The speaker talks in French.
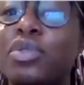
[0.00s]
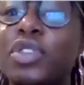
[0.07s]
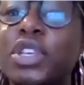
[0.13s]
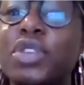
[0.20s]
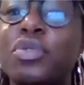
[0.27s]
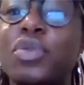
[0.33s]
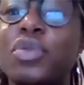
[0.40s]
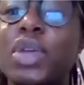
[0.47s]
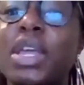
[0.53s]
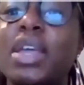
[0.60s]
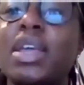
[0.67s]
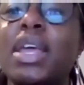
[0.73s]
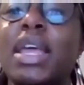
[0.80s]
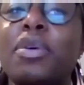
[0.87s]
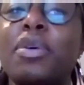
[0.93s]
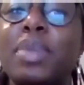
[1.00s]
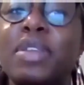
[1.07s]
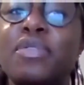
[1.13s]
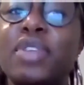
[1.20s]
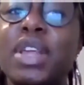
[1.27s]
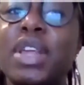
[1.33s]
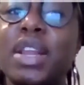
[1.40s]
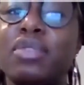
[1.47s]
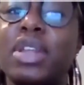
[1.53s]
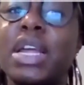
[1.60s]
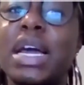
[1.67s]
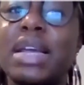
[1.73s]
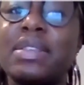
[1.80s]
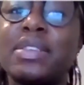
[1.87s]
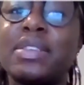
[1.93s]
à continuer et amplifier la
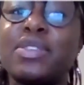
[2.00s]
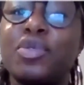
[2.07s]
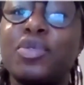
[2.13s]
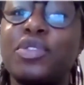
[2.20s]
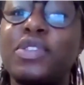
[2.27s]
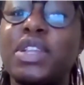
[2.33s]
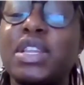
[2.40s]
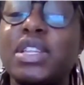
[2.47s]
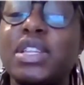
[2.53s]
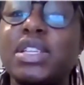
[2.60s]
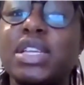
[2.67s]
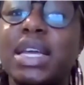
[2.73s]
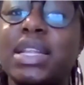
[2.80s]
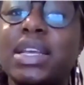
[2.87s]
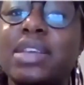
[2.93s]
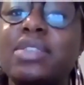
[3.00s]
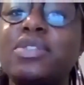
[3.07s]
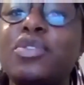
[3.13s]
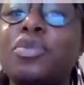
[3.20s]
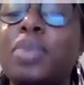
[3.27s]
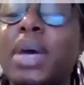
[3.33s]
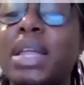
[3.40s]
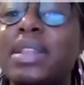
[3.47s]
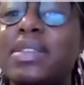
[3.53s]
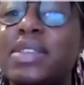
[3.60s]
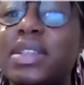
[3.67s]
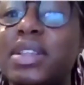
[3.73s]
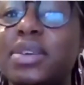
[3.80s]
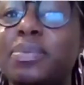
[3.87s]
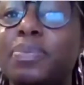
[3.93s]
vulgarisation de ces lignes directrices auprès des
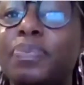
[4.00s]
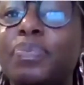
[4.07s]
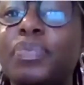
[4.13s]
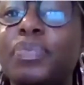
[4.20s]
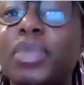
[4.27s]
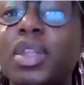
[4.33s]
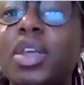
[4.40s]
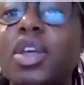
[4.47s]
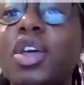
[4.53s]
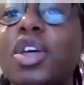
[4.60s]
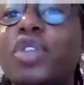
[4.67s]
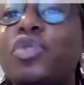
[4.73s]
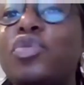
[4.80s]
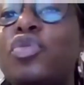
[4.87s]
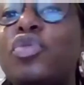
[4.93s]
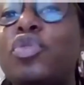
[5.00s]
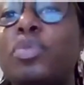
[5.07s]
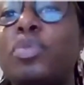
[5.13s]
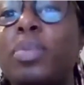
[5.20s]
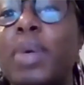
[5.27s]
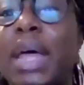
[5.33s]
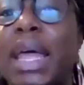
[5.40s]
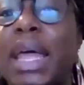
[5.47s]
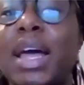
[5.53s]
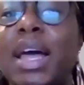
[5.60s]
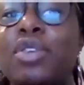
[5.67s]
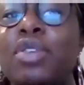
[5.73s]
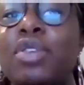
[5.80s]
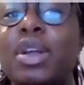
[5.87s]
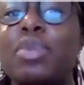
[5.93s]
États. Nous nous tenons prêts à
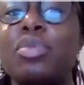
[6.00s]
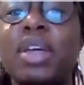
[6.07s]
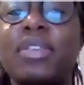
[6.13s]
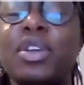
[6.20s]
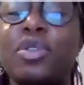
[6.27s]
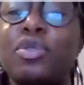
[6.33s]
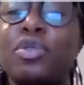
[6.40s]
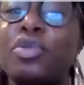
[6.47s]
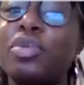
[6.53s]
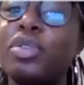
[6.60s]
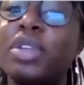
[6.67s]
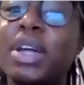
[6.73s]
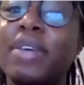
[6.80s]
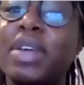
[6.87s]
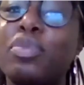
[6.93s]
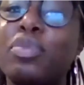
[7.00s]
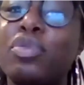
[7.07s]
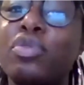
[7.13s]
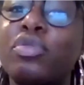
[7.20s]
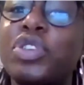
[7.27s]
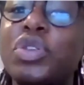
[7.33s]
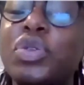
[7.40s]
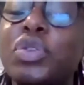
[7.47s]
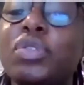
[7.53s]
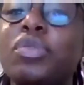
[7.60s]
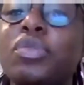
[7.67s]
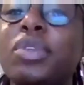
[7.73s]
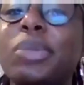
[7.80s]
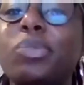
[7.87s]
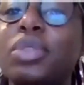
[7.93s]
collaborer avec le groupe de travail pour continuer de
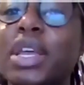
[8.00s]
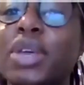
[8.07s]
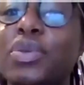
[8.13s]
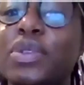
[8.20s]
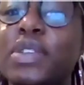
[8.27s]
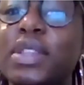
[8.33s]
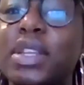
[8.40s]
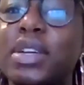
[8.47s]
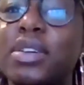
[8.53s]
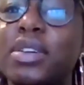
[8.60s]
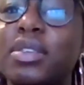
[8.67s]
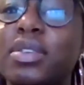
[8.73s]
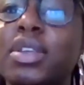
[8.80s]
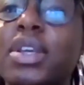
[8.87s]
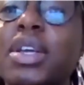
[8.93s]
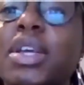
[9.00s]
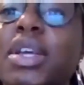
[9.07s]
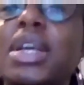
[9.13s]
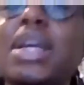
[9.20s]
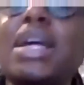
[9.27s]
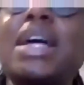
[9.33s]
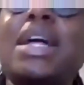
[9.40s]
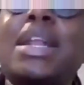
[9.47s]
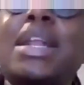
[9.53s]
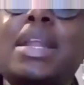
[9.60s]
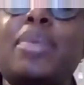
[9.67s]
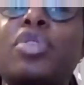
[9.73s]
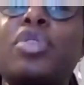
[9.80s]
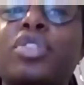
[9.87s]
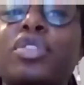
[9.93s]
démontrer aux États
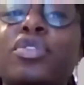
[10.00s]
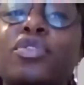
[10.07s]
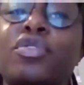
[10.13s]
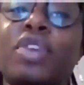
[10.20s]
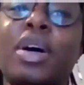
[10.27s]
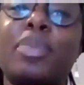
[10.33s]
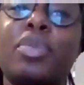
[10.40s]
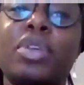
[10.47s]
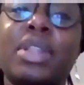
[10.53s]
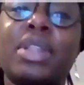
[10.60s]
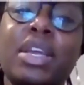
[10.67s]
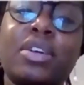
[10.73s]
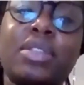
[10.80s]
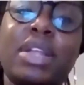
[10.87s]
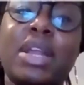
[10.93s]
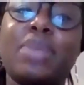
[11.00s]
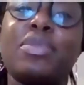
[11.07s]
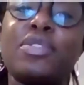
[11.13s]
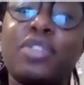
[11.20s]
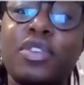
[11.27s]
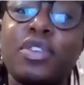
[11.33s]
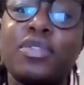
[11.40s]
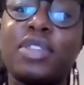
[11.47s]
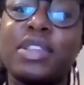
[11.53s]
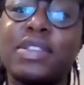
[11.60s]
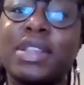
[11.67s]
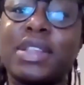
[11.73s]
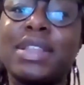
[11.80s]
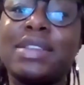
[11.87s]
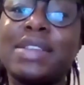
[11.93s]
l'importance de rapporter quant à la mise en œuvre
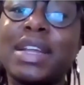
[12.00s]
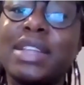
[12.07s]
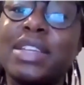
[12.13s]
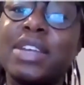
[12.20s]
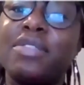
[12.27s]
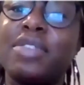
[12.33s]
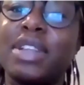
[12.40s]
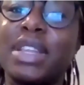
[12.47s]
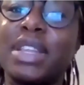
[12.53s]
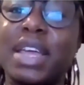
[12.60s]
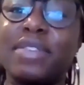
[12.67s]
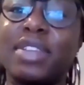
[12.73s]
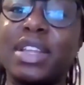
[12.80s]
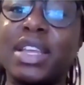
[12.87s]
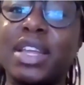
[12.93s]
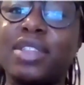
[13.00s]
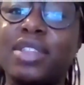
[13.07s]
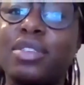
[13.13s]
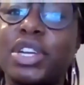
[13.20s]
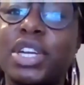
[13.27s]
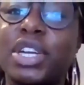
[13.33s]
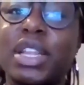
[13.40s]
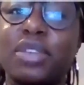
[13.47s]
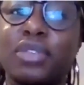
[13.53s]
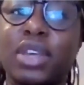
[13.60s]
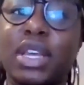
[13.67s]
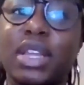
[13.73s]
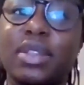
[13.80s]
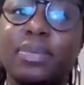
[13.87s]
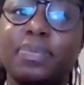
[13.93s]
des, articles 21 et 24 de la Charte
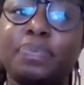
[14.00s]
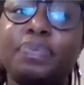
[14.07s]
africaine.